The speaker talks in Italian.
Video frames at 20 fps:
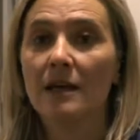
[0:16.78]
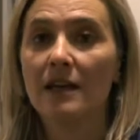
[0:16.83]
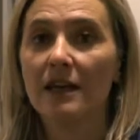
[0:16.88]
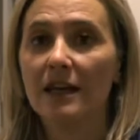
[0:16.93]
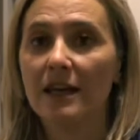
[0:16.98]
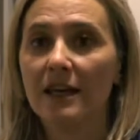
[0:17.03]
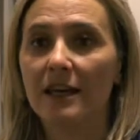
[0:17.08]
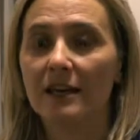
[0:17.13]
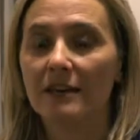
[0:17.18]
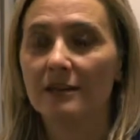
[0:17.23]

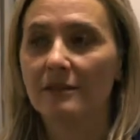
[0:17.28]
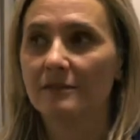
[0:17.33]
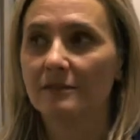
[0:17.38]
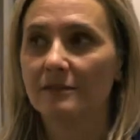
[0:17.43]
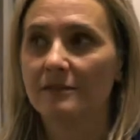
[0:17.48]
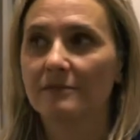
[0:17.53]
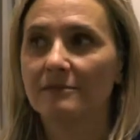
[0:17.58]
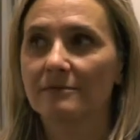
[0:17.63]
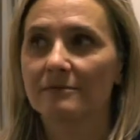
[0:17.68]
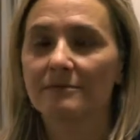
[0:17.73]
e,
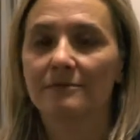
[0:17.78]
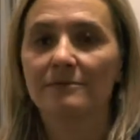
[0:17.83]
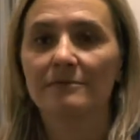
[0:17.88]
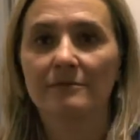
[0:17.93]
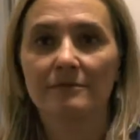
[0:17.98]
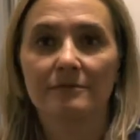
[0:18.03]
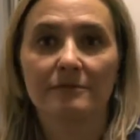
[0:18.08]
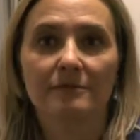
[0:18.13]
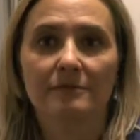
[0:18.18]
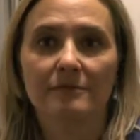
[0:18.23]

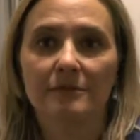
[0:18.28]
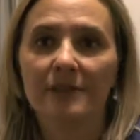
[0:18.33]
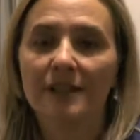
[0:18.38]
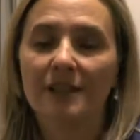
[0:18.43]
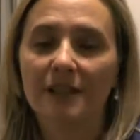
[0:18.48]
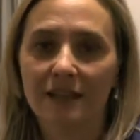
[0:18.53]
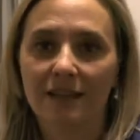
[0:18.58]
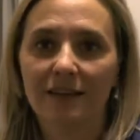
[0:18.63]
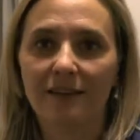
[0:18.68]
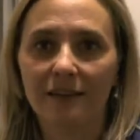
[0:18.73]

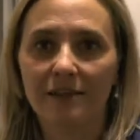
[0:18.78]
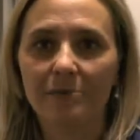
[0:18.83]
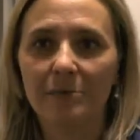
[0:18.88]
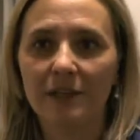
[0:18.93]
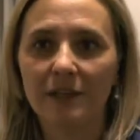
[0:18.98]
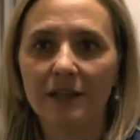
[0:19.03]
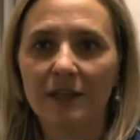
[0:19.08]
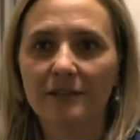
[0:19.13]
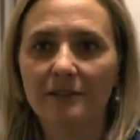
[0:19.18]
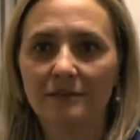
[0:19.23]

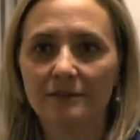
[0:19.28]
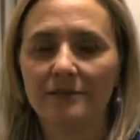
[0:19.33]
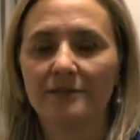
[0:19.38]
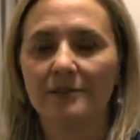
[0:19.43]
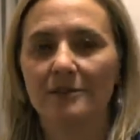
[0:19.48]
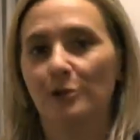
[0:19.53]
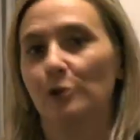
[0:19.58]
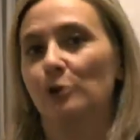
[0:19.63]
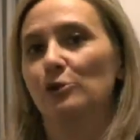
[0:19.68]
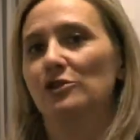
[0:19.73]
incredibile,
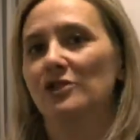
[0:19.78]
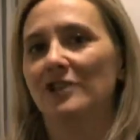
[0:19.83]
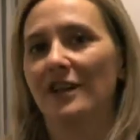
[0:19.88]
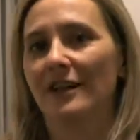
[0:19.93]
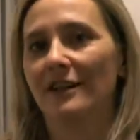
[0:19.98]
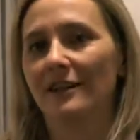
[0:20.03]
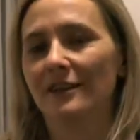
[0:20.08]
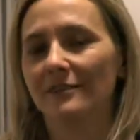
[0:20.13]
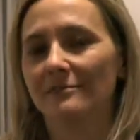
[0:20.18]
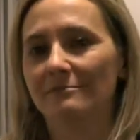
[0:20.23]
non
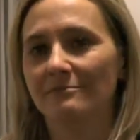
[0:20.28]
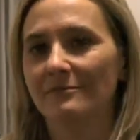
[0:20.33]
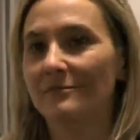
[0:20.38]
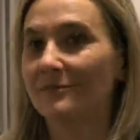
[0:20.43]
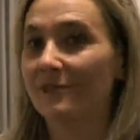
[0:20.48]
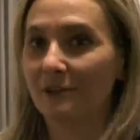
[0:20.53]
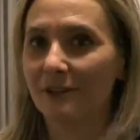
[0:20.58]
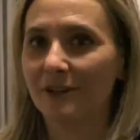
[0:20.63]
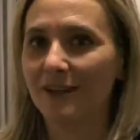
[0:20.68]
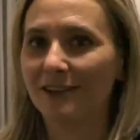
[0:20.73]
c'era,
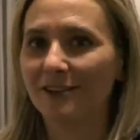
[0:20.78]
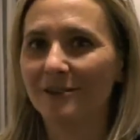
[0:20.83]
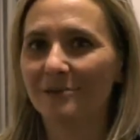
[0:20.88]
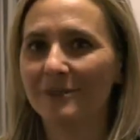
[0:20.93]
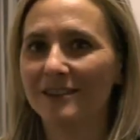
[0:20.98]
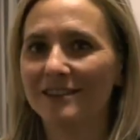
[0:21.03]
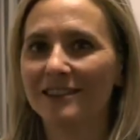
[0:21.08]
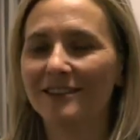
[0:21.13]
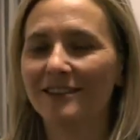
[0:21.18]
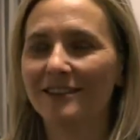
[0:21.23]
non l'hanno
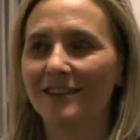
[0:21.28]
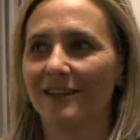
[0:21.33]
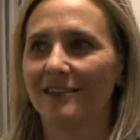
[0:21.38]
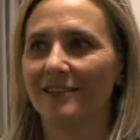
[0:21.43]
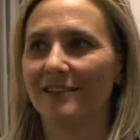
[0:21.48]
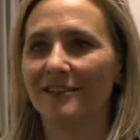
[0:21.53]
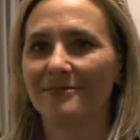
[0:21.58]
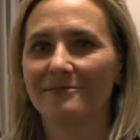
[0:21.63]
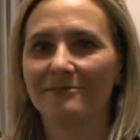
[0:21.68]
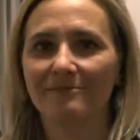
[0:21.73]

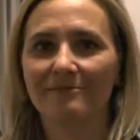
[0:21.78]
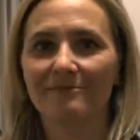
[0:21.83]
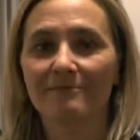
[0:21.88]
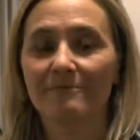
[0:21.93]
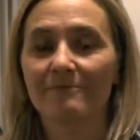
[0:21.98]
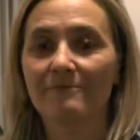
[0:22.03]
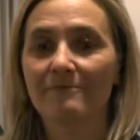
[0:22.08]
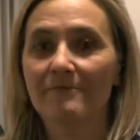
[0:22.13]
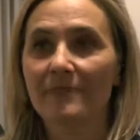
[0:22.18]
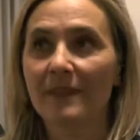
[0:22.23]
presentata.
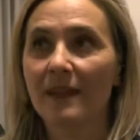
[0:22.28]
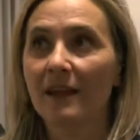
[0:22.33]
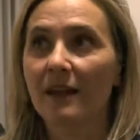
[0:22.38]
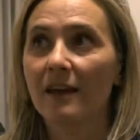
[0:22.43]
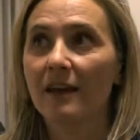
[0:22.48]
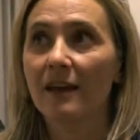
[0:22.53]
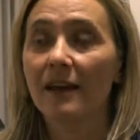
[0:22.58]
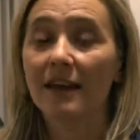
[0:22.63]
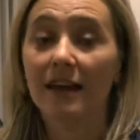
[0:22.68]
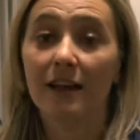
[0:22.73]

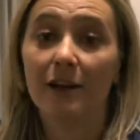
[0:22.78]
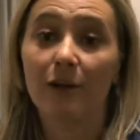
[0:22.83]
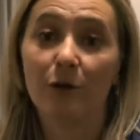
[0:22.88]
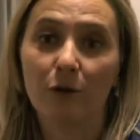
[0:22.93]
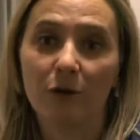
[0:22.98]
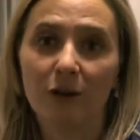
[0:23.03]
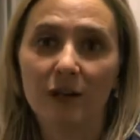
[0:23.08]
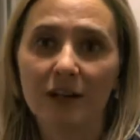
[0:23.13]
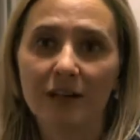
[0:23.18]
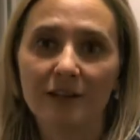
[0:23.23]
E
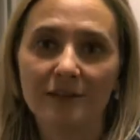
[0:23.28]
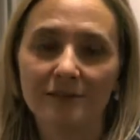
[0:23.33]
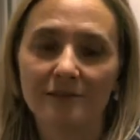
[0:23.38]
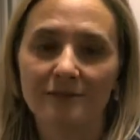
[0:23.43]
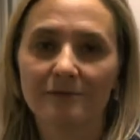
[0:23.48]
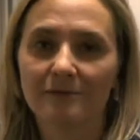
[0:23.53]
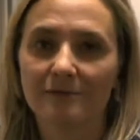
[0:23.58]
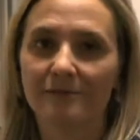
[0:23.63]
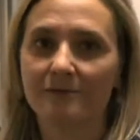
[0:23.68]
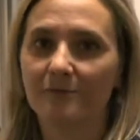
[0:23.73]
allora
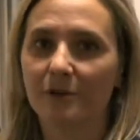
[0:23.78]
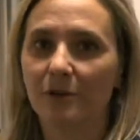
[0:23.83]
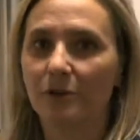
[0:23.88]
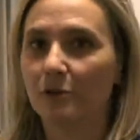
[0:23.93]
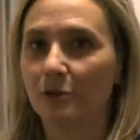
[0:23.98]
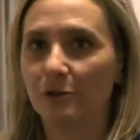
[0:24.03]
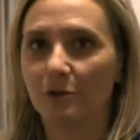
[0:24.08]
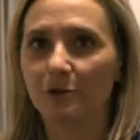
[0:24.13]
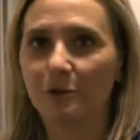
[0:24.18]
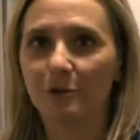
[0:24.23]
ho
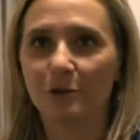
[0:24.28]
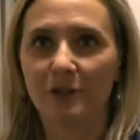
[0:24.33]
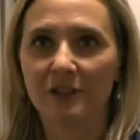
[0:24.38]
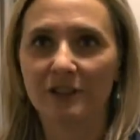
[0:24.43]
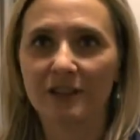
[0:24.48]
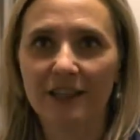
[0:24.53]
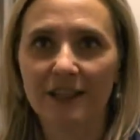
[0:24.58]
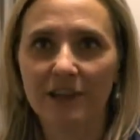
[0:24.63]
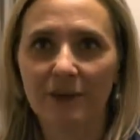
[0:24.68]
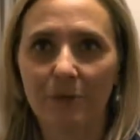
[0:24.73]
dovuto
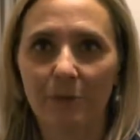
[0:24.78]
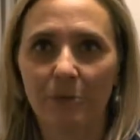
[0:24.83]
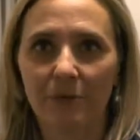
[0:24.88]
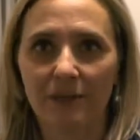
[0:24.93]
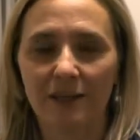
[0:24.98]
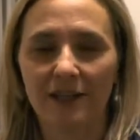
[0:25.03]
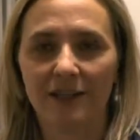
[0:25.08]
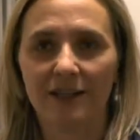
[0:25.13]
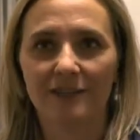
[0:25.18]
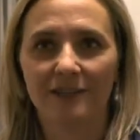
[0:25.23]

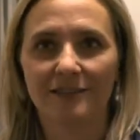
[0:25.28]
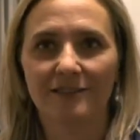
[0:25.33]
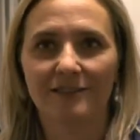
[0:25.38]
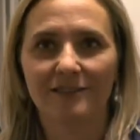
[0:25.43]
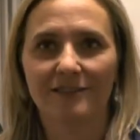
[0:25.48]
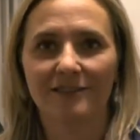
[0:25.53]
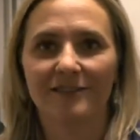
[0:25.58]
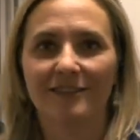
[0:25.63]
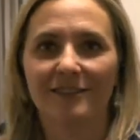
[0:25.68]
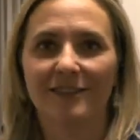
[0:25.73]
interrompere
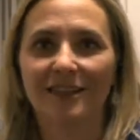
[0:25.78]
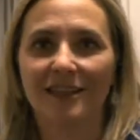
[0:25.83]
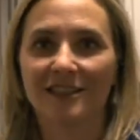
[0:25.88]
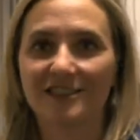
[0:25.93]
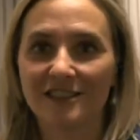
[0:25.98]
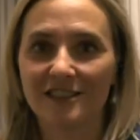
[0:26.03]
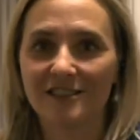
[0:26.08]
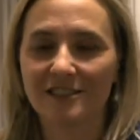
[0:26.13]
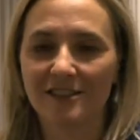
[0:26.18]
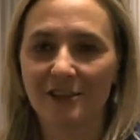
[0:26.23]
la
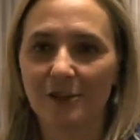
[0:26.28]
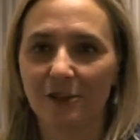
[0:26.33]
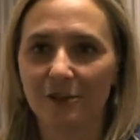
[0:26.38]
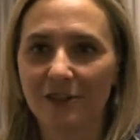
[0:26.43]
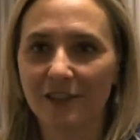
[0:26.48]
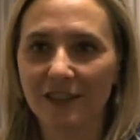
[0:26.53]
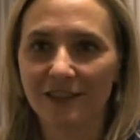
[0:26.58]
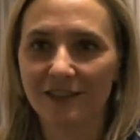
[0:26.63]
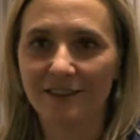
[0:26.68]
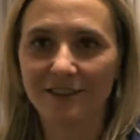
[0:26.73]

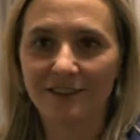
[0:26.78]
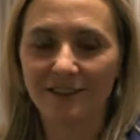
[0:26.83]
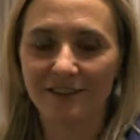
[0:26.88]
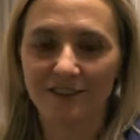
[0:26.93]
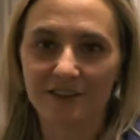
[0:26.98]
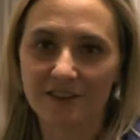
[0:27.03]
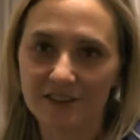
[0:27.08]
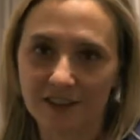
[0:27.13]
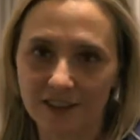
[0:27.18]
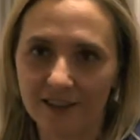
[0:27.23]
sezione,
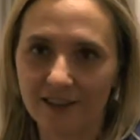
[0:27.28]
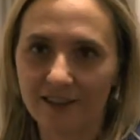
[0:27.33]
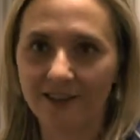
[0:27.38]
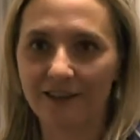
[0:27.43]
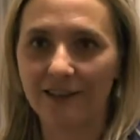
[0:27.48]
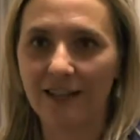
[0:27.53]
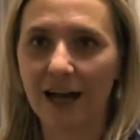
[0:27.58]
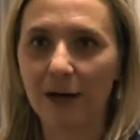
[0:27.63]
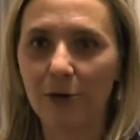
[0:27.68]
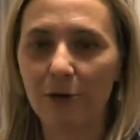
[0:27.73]
sì,
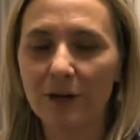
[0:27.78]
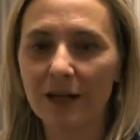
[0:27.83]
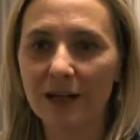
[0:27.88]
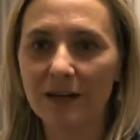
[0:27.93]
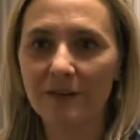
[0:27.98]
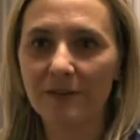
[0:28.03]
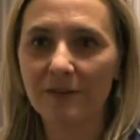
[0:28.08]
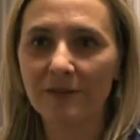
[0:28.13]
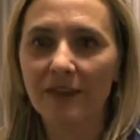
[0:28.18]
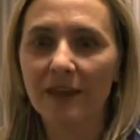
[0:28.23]
l'aula,
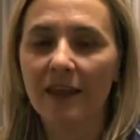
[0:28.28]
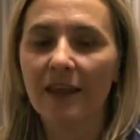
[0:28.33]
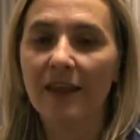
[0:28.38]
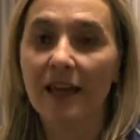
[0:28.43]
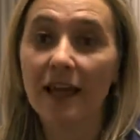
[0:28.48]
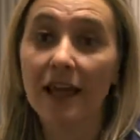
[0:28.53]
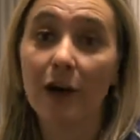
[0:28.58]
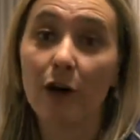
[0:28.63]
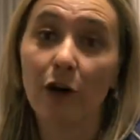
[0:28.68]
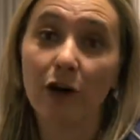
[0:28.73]

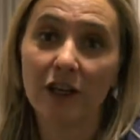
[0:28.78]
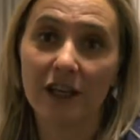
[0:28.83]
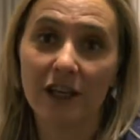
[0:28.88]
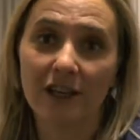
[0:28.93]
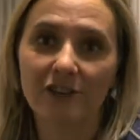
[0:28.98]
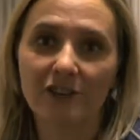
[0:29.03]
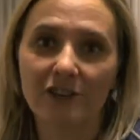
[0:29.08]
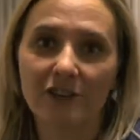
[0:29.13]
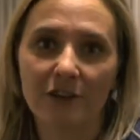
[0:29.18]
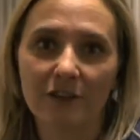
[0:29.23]
e ho
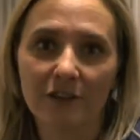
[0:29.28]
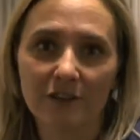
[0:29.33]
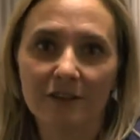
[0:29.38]
chiesto